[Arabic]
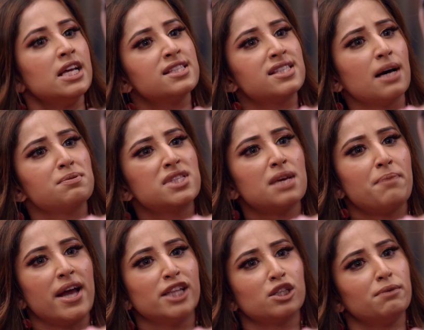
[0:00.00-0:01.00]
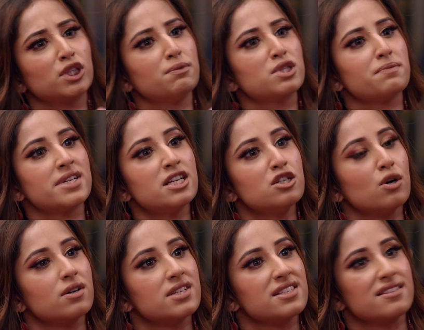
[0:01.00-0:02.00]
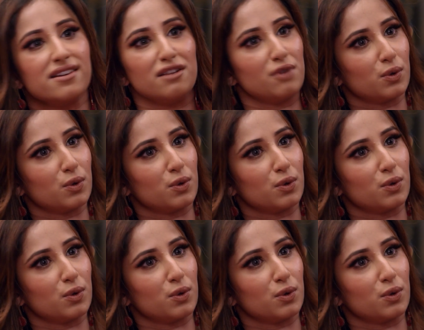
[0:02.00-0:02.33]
أول شيء رح أسعى أنك تخسري شغلك